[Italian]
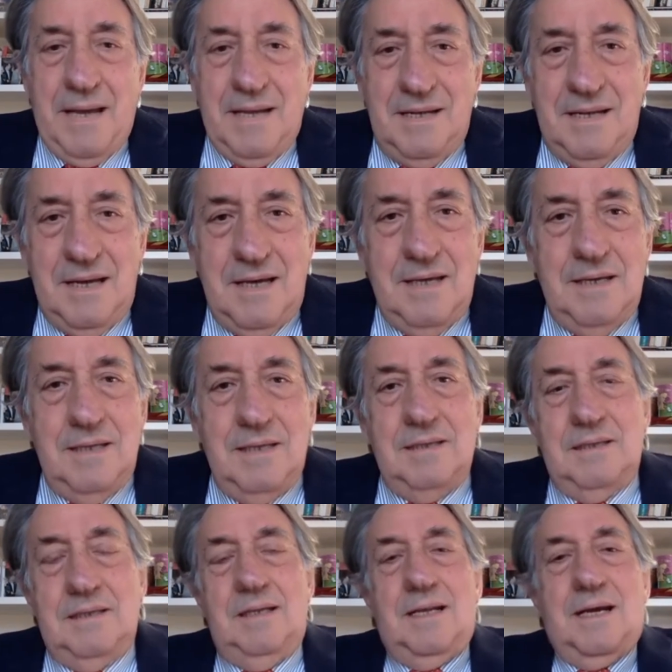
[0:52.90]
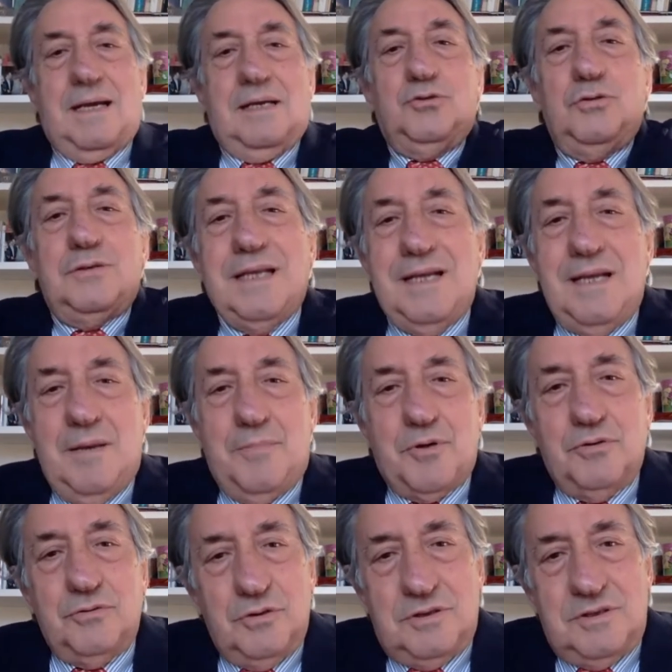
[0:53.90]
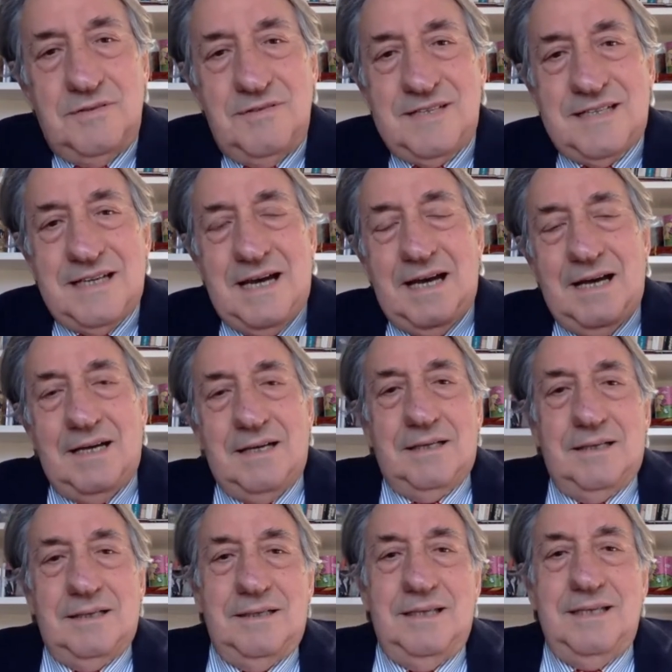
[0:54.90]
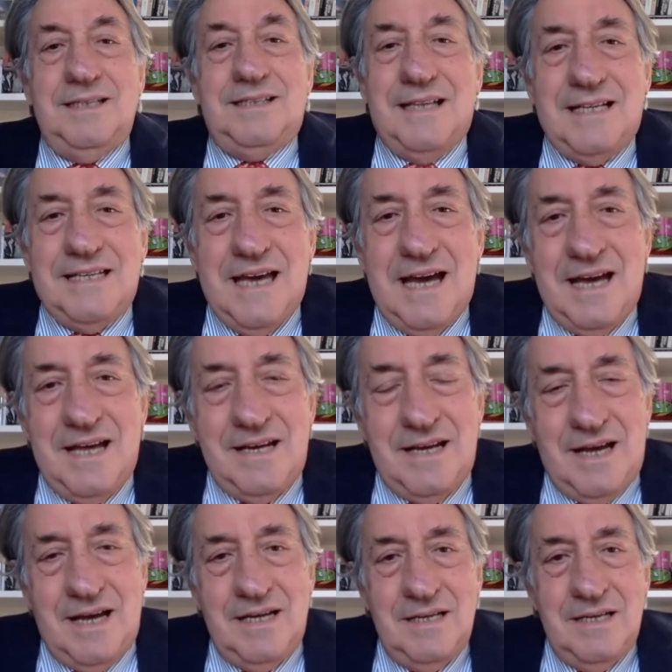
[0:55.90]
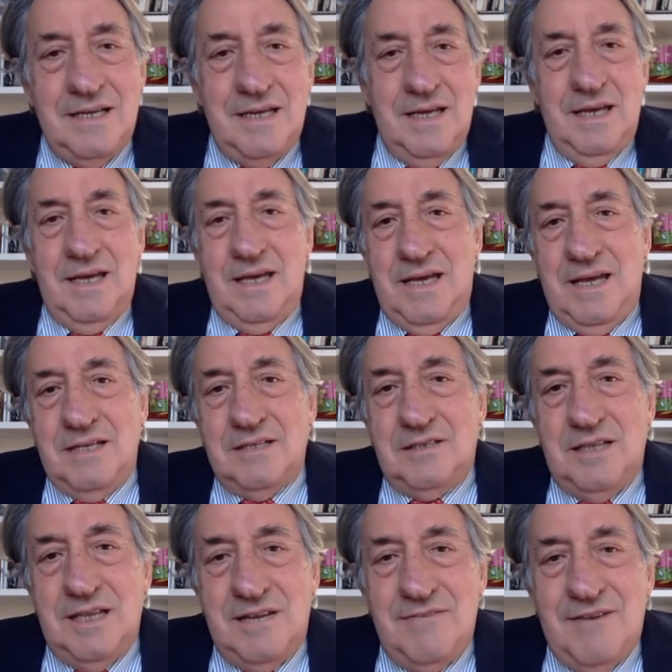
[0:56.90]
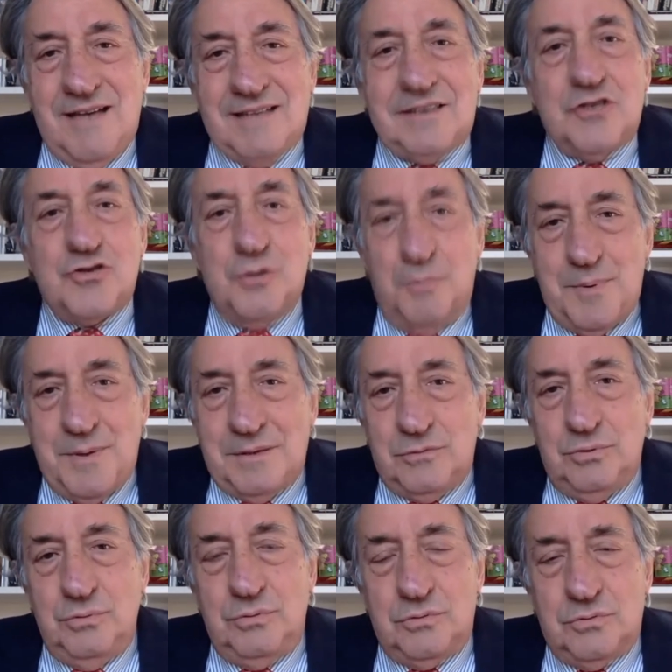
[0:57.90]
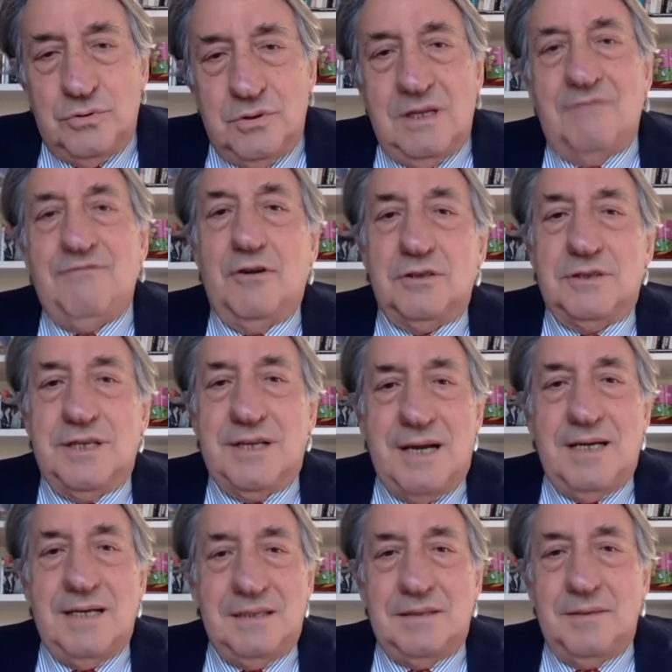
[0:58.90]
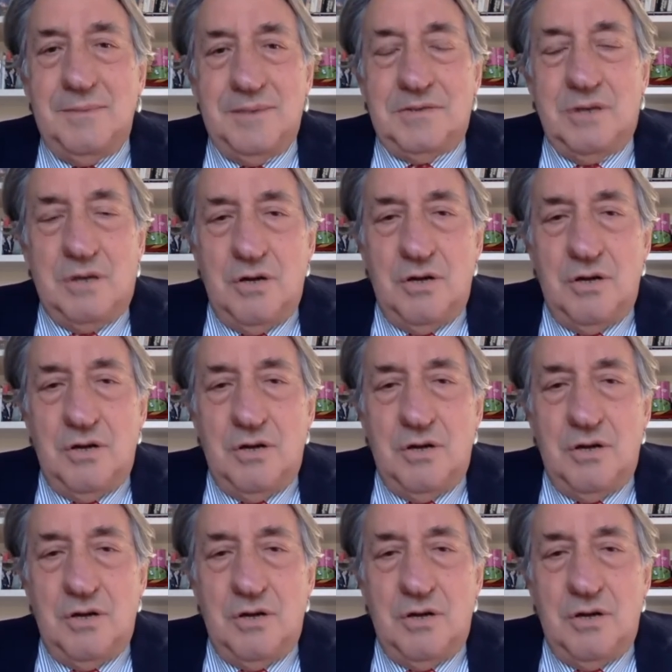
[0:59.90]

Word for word: Il, la caduta della produttività italiana è derivata soprattutto dal forte rallentamento